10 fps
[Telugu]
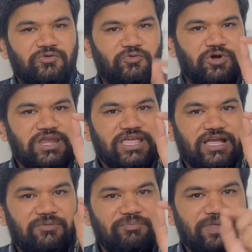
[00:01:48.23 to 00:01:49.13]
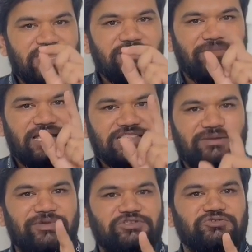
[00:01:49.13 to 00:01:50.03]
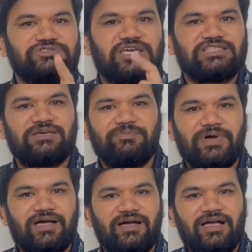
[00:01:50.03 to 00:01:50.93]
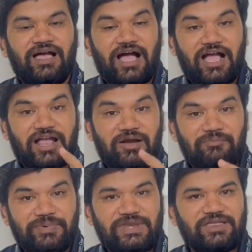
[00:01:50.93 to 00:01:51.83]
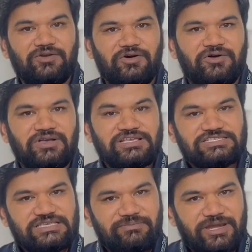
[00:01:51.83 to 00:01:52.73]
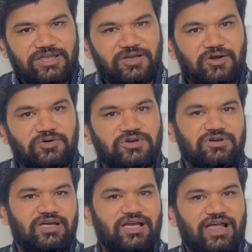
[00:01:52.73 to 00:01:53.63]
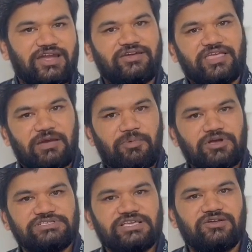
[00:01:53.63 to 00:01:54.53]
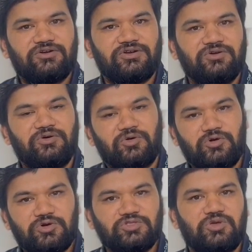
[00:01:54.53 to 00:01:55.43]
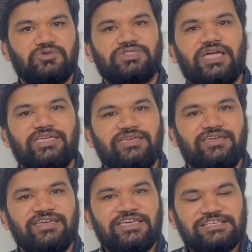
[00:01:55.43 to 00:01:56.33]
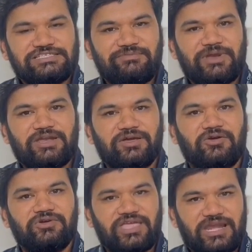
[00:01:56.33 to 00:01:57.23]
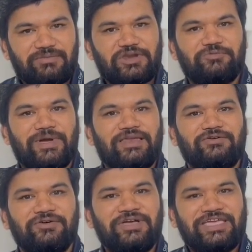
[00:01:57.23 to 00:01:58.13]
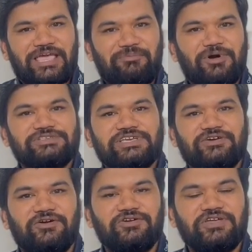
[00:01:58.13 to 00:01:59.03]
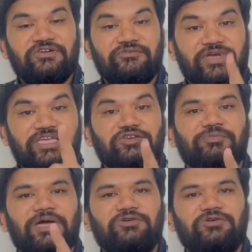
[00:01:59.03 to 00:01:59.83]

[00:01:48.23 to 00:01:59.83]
ఓన్లీ కంపెనీని మాత్రమే చూస్తారు తప్ప ఆ కంపెనీలో సిమెంట్ గ్రౌట్ అండ్ ఎపాక్సీ గ్రోట్ రెండు దొరుకుతాయి సిమెంట్ గ్రోట్ ఎనభై రూపాయలు ఎపాక్సీ గ్రోట్ వెయ్యి రూపాయలు